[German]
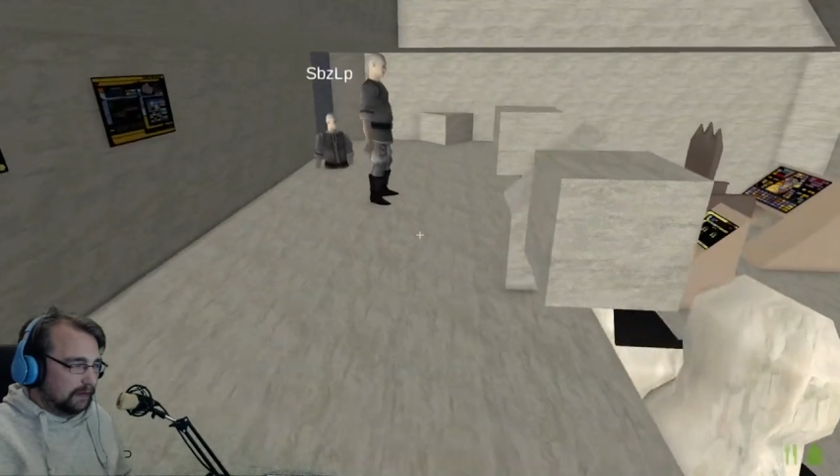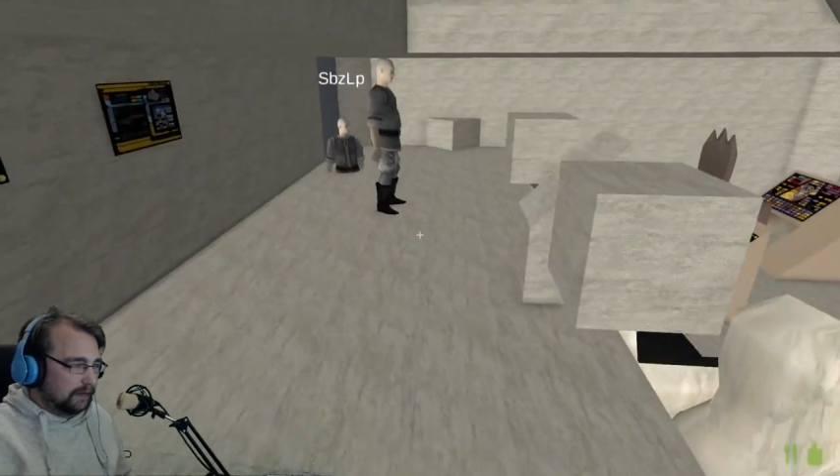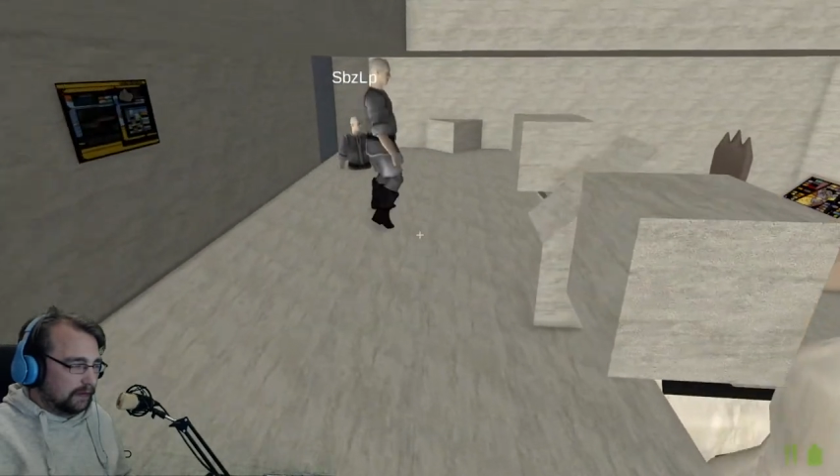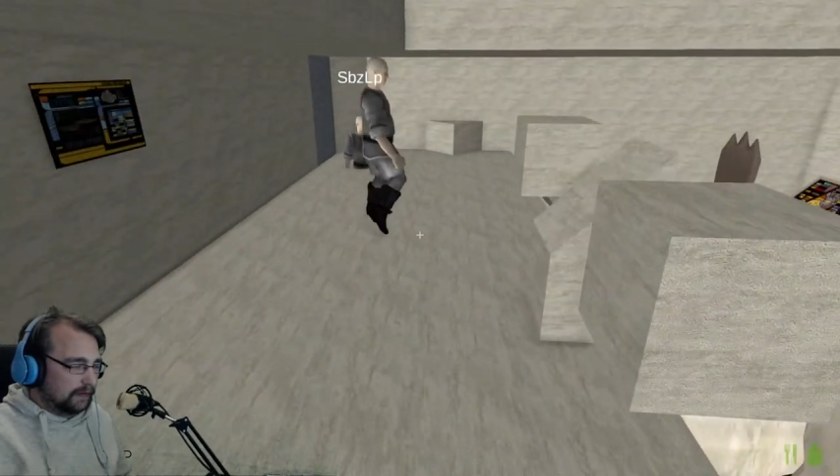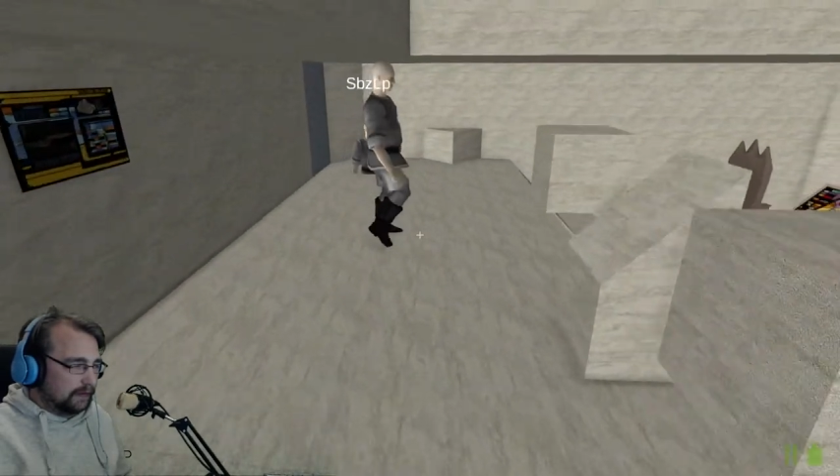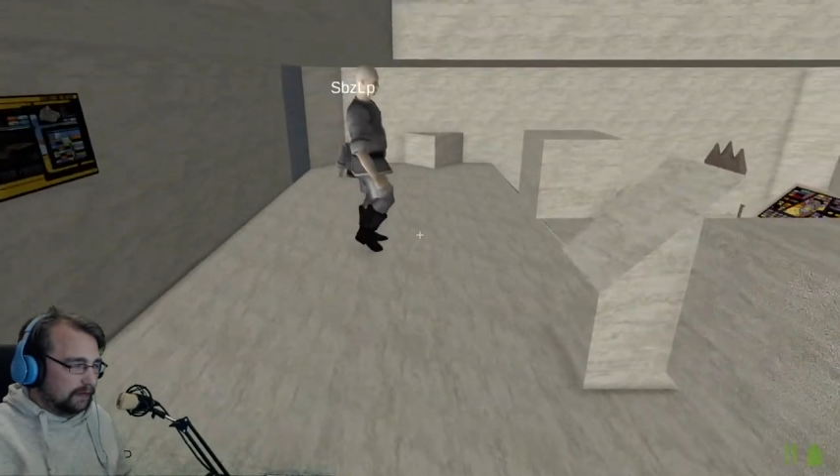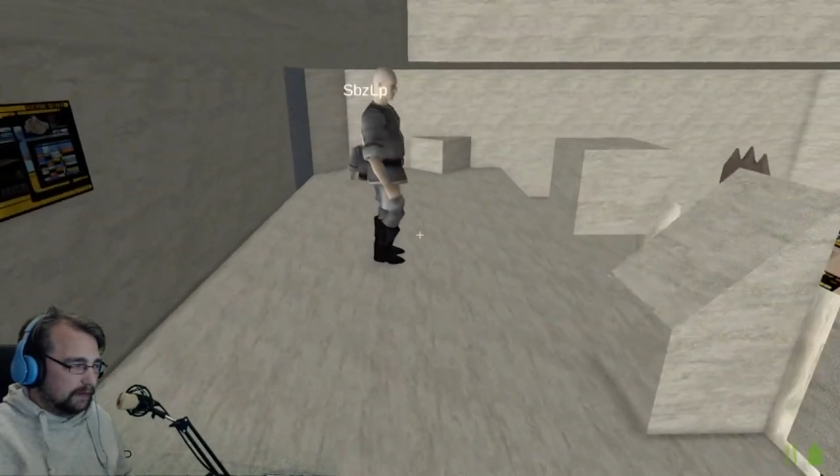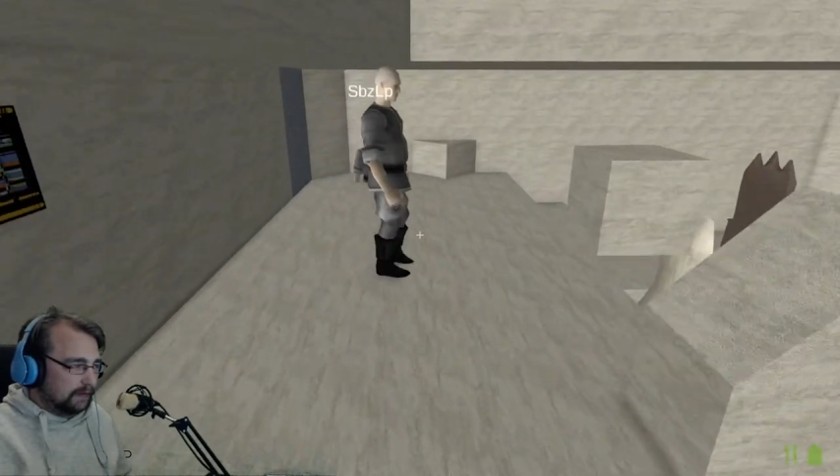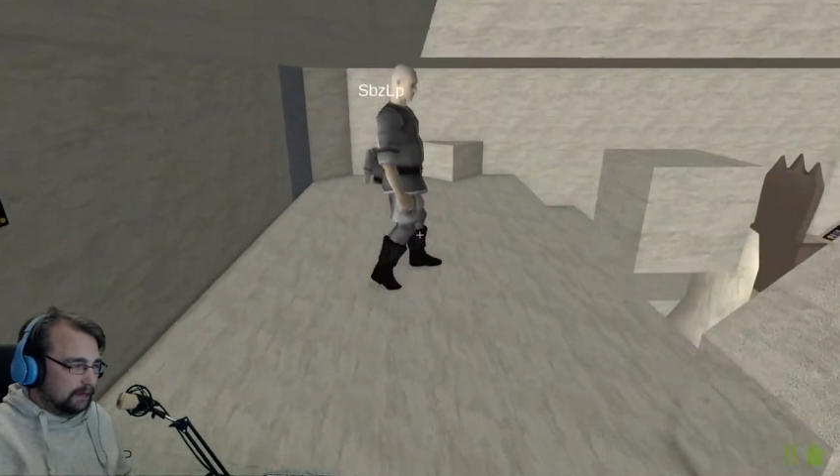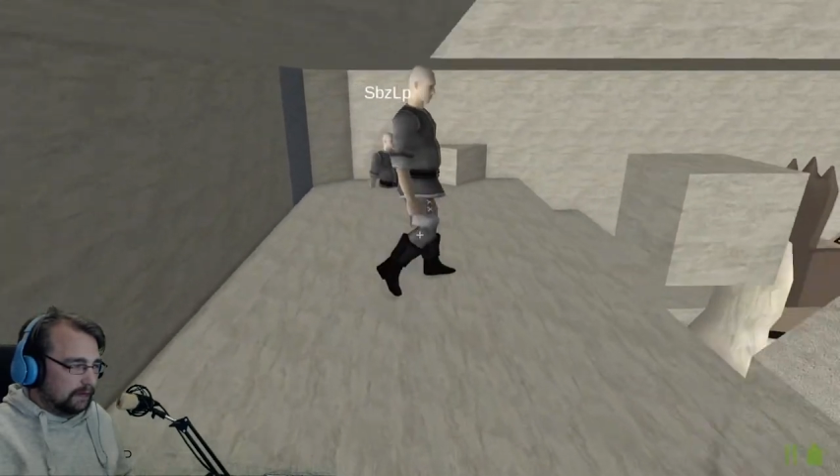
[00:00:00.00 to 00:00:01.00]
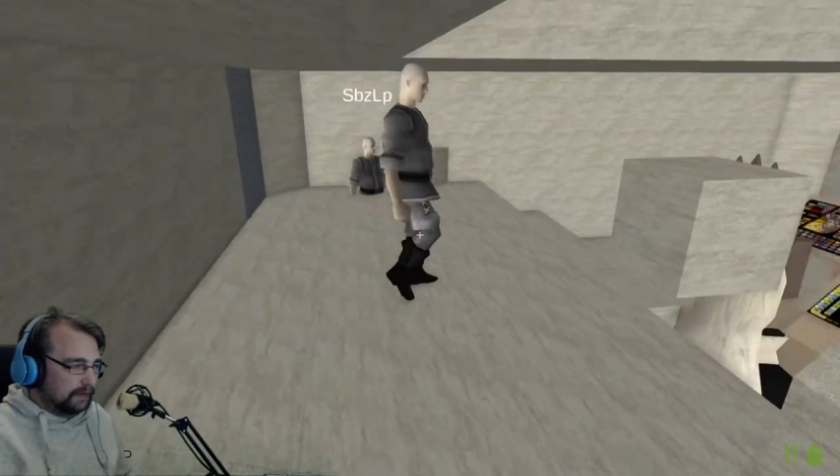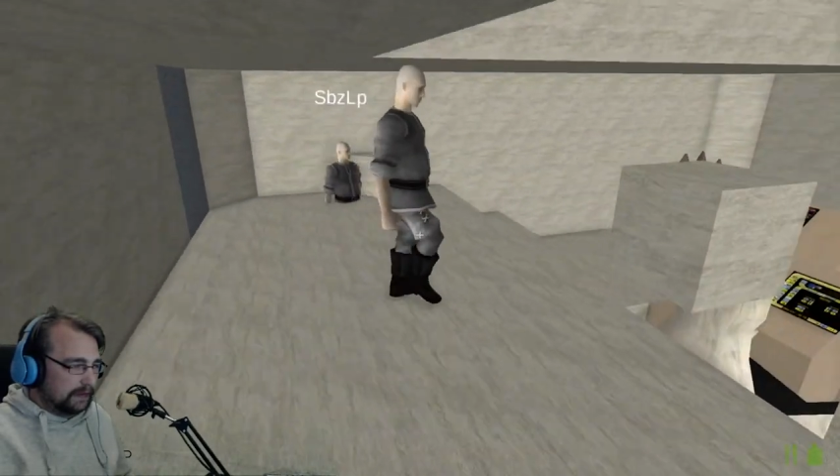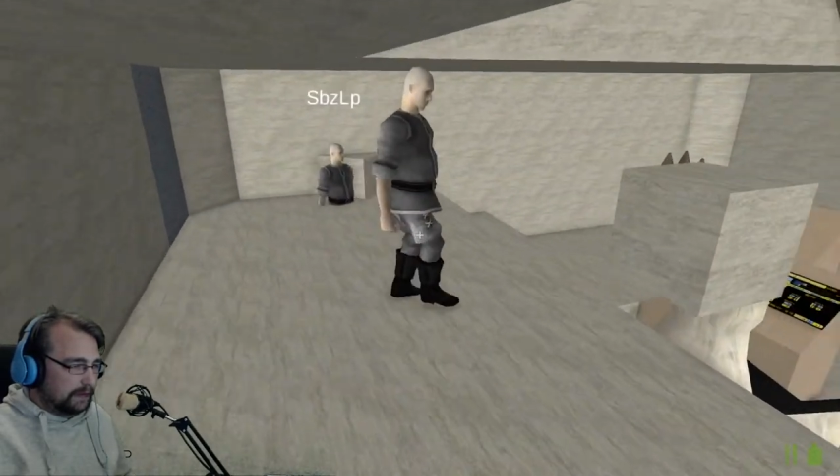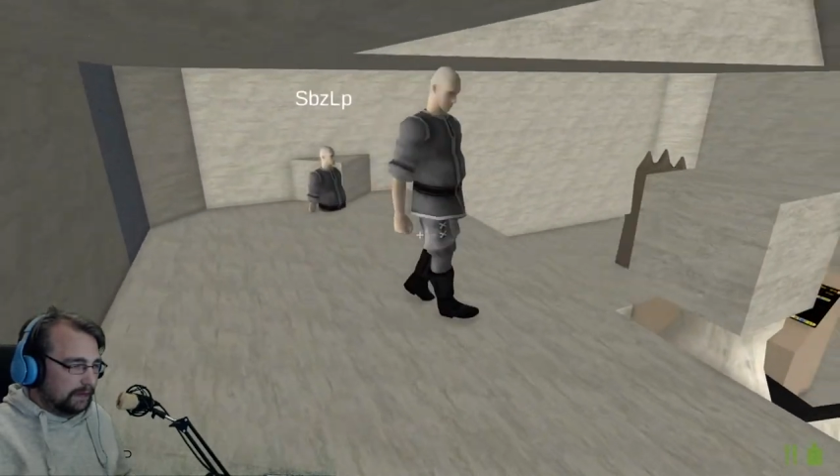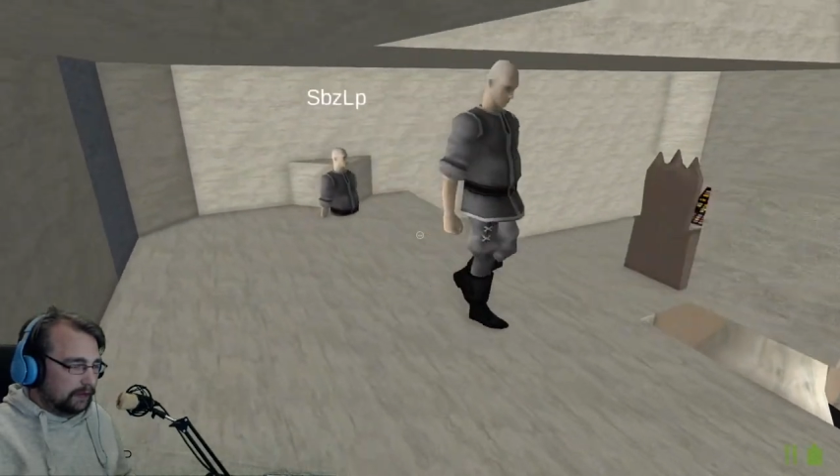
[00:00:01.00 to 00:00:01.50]
ja, im
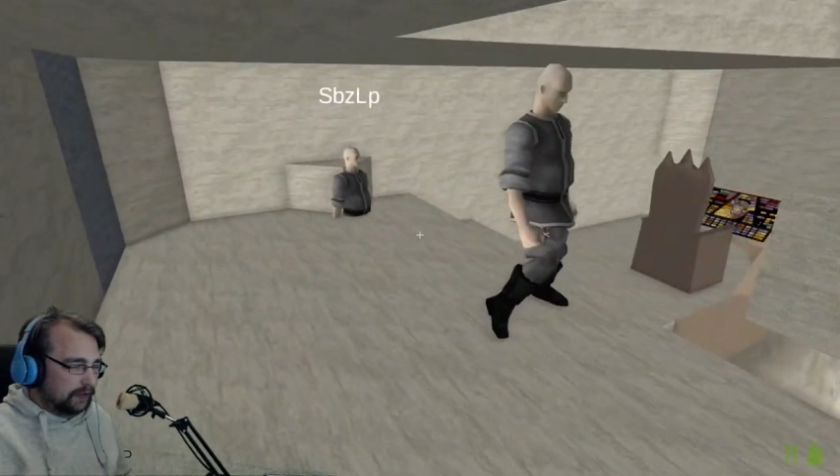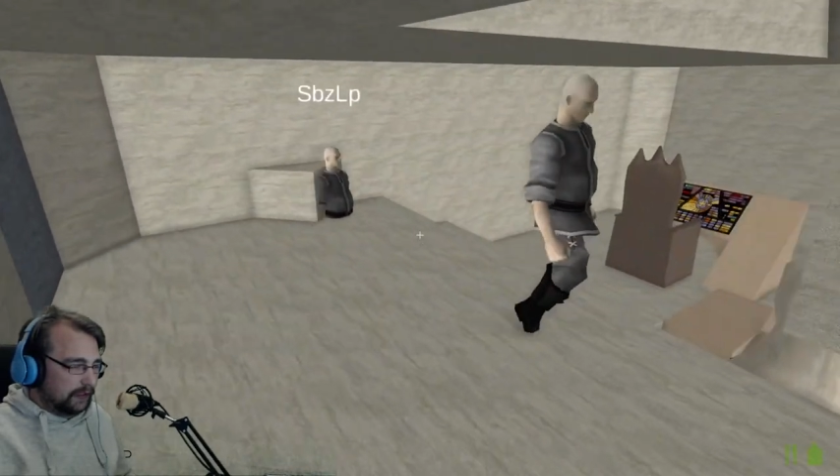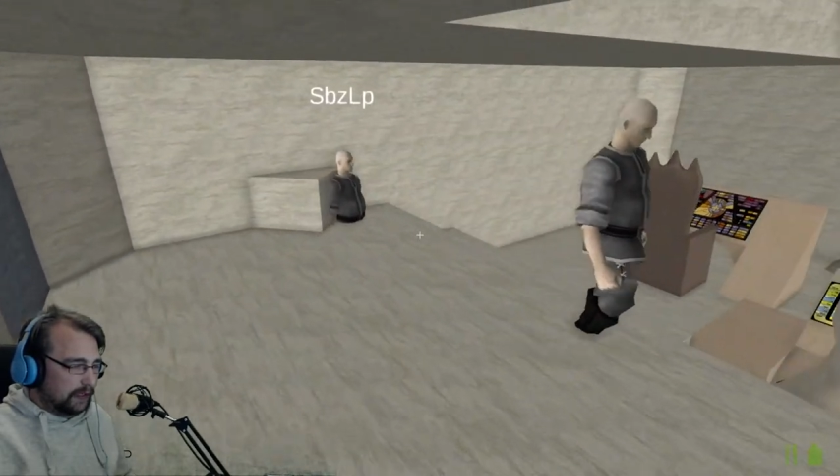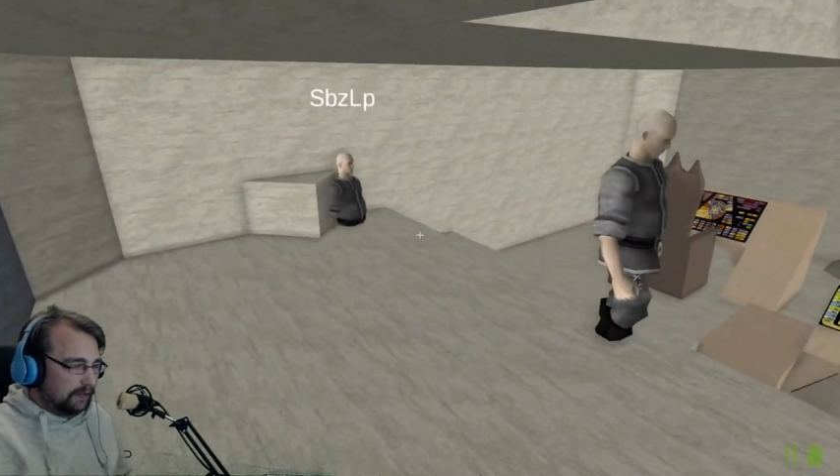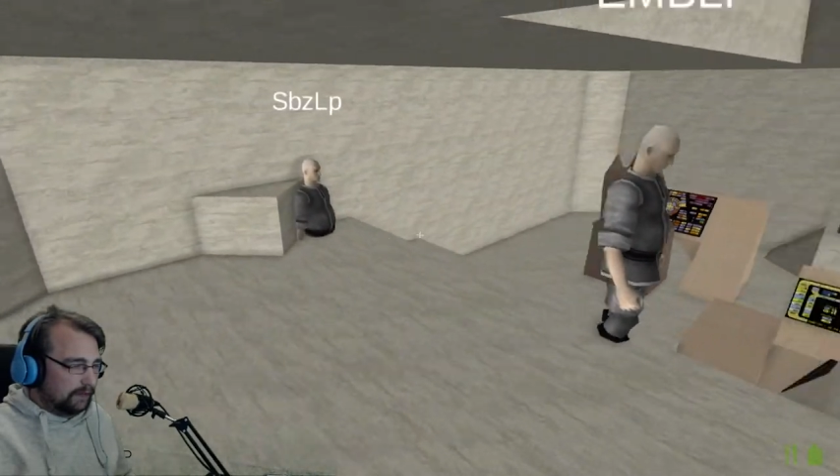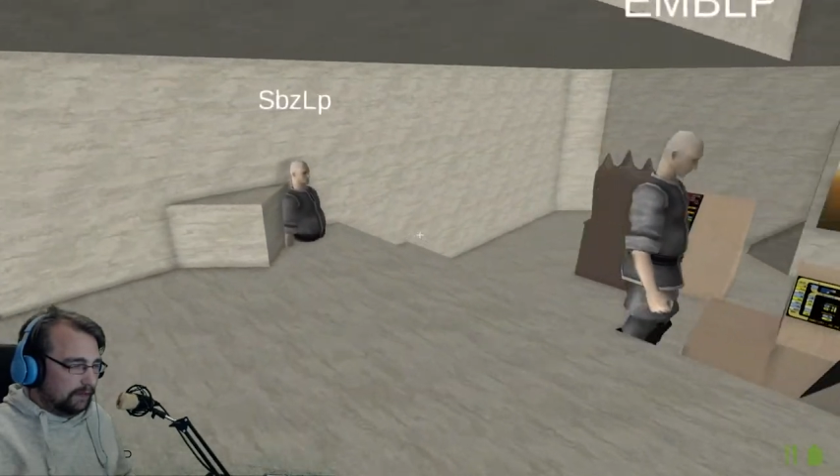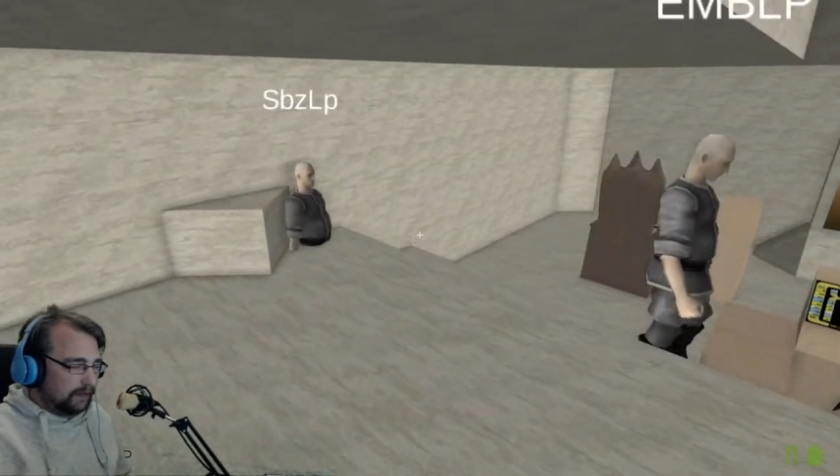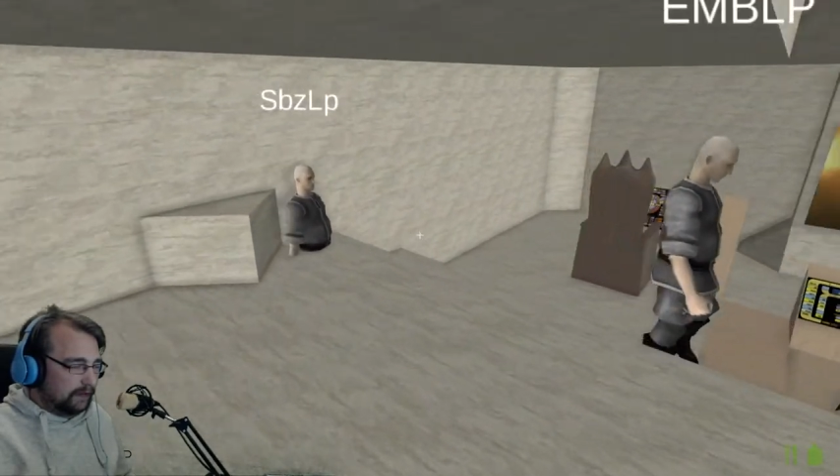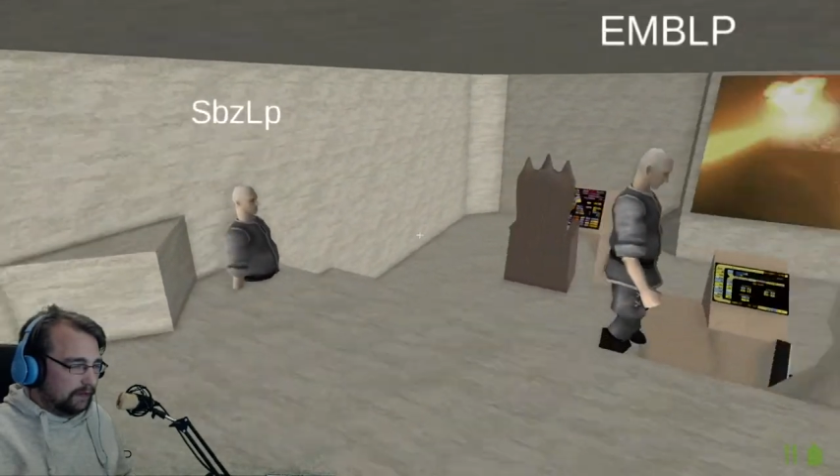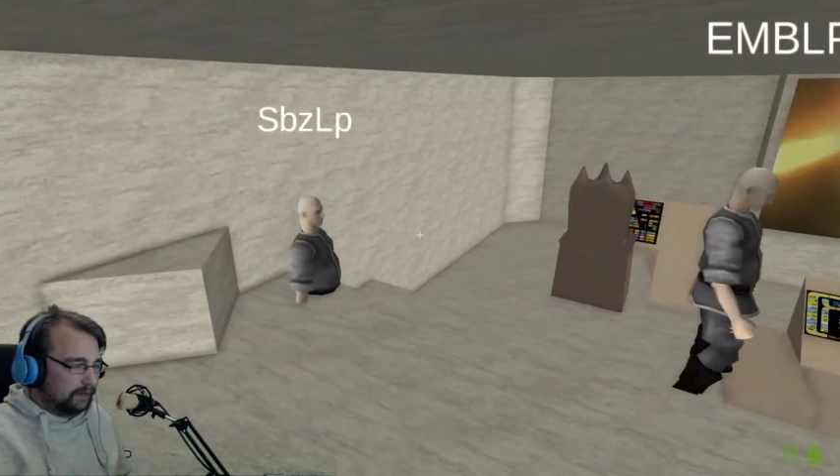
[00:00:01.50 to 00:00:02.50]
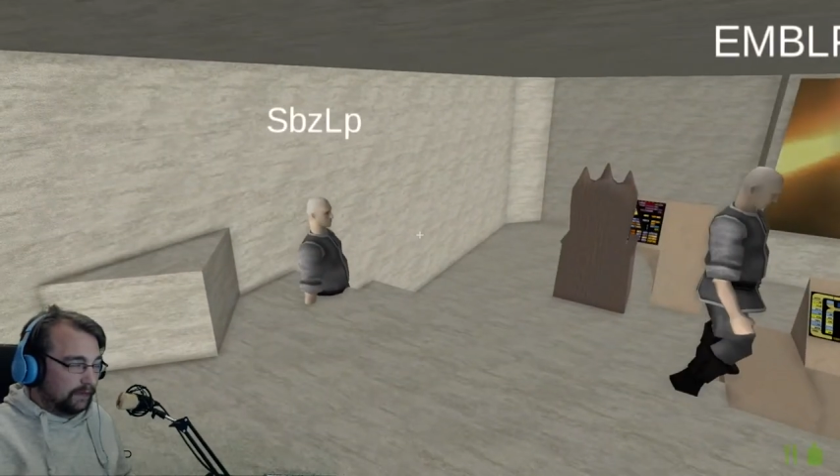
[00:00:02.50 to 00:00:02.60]
Prinzip hier schon den Gang für, den,